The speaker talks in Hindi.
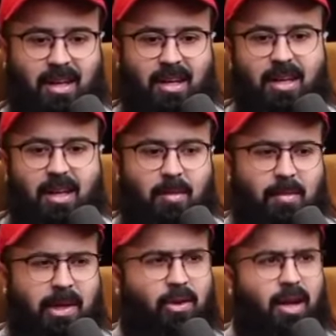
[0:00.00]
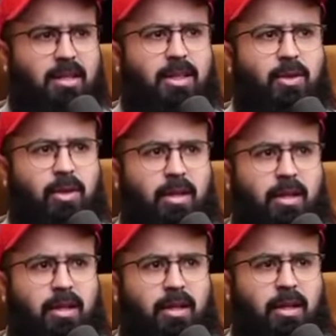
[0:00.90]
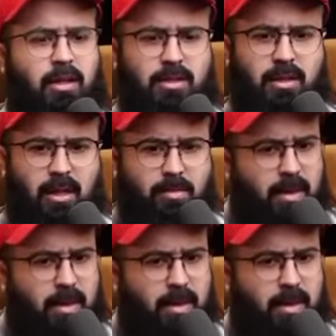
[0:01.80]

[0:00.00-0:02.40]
कि मेरी औलाद नहीं हो रही एक शख्स हम्म।